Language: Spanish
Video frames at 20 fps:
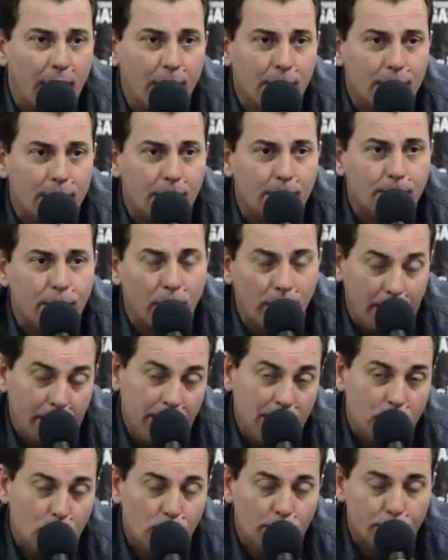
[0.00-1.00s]
a,
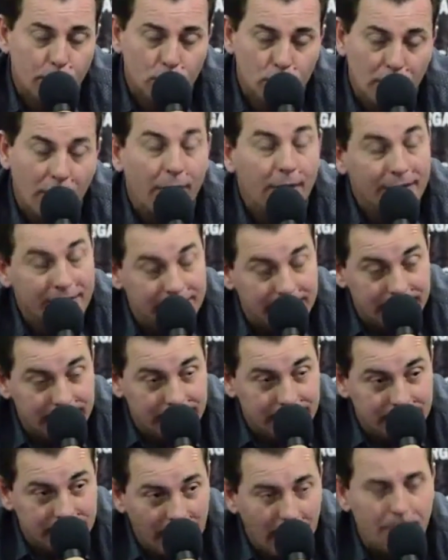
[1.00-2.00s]
21 a
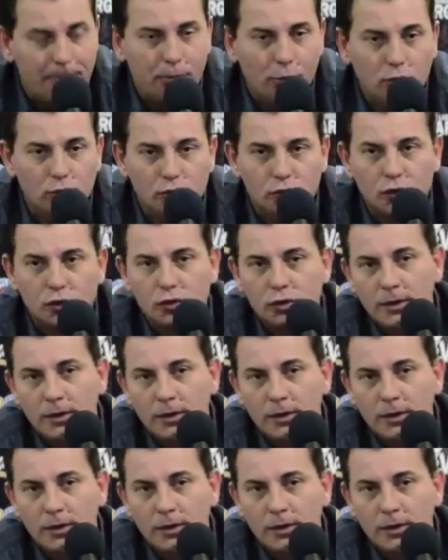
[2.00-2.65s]
26 puntos